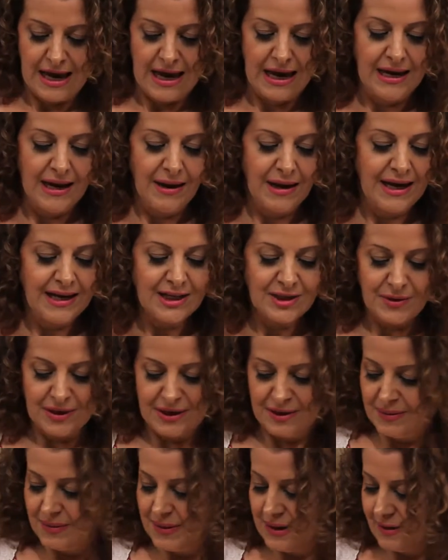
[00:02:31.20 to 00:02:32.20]
هلا ايش
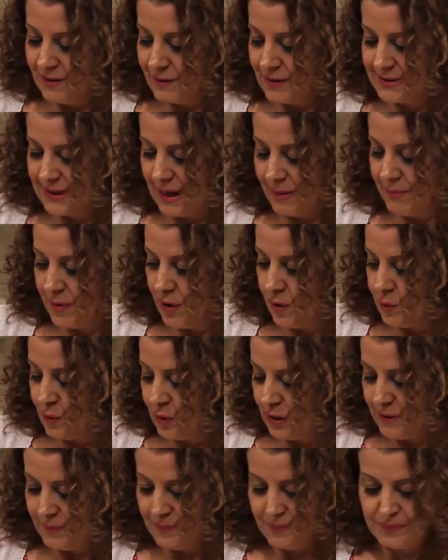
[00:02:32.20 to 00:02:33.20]
كنت عم
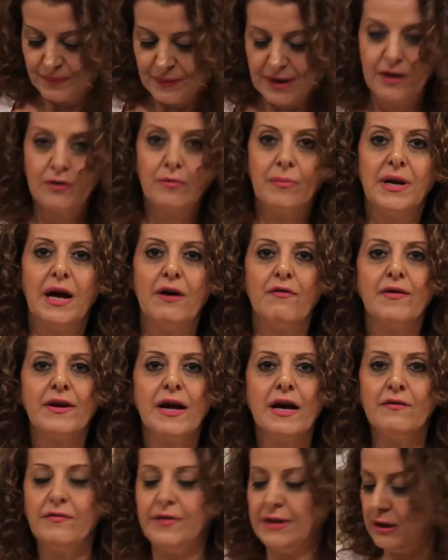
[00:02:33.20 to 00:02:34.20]
بقول انه
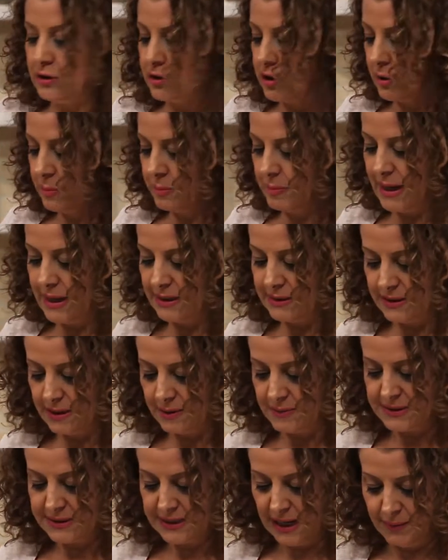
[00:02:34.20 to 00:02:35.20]
بالافران في عندهم
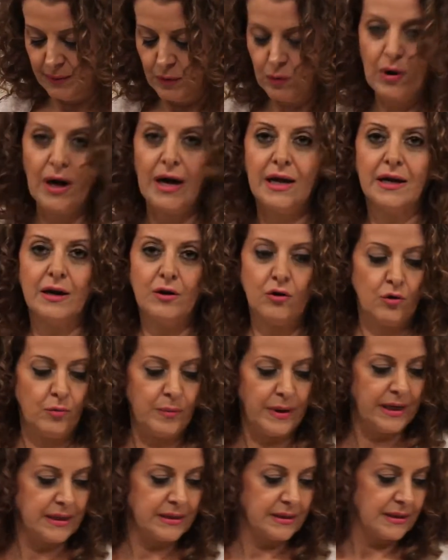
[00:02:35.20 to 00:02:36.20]
ماده بيستعملوها
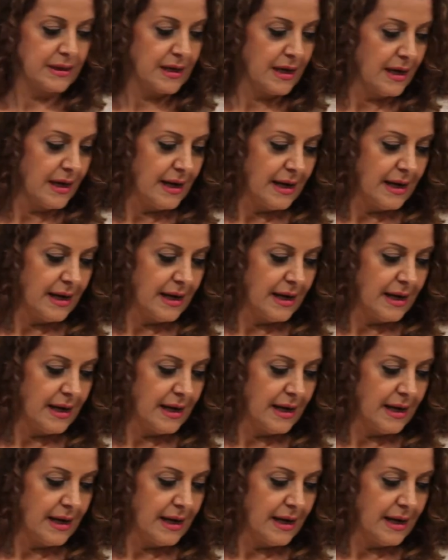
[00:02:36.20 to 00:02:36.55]
للخبز